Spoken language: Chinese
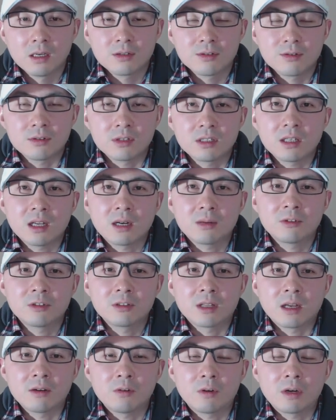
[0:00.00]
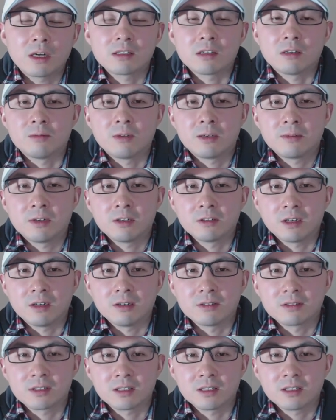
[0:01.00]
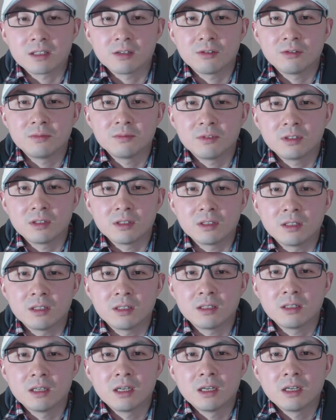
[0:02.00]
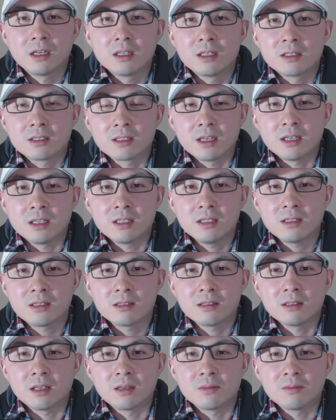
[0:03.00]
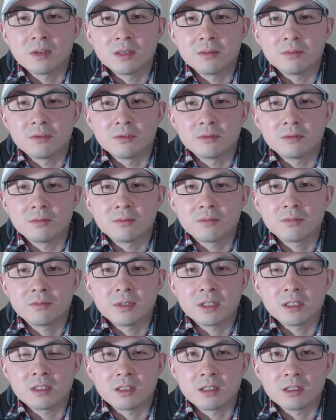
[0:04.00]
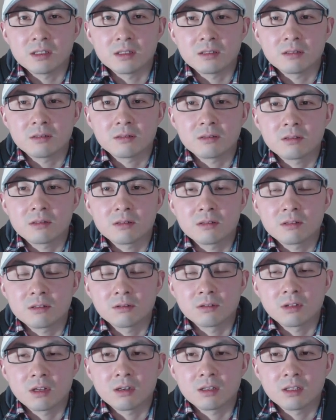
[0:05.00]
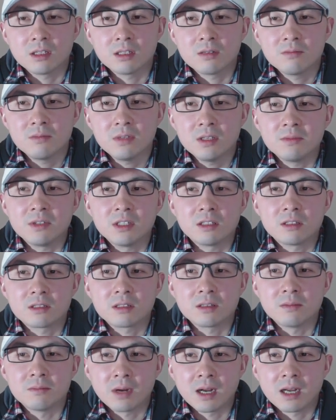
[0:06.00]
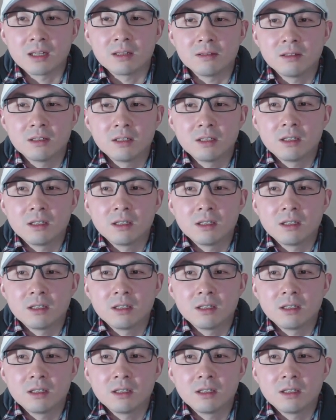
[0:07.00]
据新加坡南华早报报道，这个谢伦伯格在一四年被捕，并且受到了一个秘密的审判。